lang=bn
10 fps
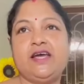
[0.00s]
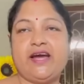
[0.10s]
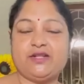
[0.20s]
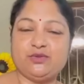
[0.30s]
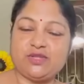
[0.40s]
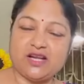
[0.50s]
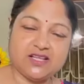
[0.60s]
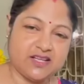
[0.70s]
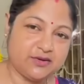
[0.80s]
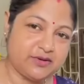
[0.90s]
এত
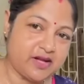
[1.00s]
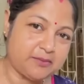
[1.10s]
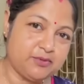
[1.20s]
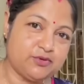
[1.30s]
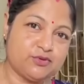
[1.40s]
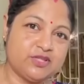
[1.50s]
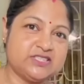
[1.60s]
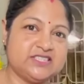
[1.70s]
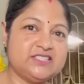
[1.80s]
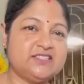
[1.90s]
তাড়াতাড়ি করে আপলোড
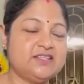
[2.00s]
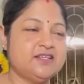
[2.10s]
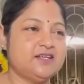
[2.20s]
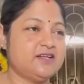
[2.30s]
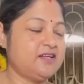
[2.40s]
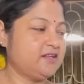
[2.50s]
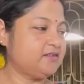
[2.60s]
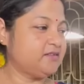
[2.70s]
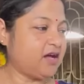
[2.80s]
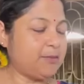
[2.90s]
করেছি হ্যাঁ
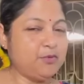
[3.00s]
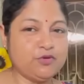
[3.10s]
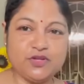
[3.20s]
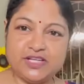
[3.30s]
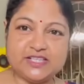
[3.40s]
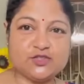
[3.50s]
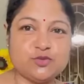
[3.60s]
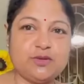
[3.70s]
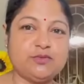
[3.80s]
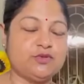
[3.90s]
আপলোড তো নিজের
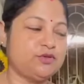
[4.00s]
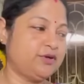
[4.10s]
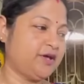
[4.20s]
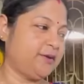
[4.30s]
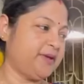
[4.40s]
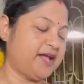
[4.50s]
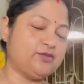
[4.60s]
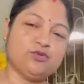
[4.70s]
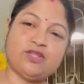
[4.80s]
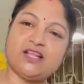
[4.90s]
সময় মতন করে হবে এত
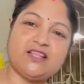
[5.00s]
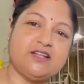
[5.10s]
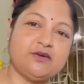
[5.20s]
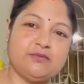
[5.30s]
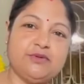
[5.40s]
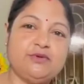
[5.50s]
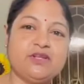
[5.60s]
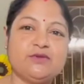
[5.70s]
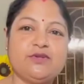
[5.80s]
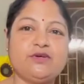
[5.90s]
তাড়াতাড়ি করে ভিডিওটা
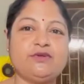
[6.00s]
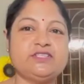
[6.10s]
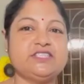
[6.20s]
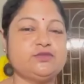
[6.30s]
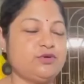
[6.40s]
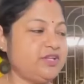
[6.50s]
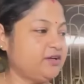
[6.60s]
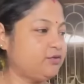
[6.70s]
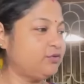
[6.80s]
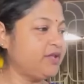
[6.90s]
তৈরি করেছি তৈরি
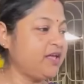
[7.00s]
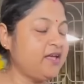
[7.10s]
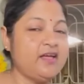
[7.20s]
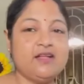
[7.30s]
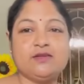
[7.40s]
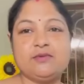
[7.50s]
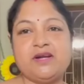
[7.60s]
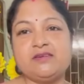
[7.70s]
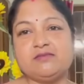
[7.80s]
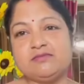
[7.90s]
করে তোমার
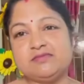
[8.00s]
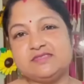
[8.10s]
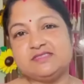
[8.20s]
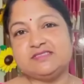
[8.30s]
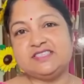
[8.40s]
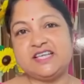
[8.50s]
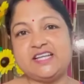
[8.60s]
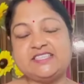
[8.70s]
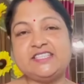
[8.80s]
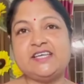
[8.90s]

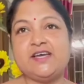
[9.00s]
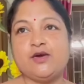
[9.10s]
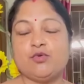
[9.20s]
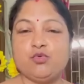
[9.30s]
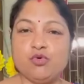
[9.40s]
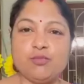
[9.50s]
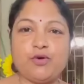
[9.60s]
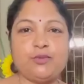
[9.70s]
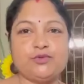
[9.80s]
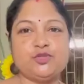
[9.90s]
ছেড়েছি খুব
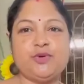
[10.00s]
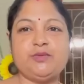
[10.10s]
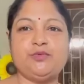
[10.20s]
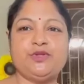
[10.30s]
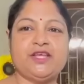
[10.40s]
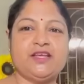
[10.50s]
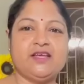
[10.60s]
অল্প সময়ের মধ্যে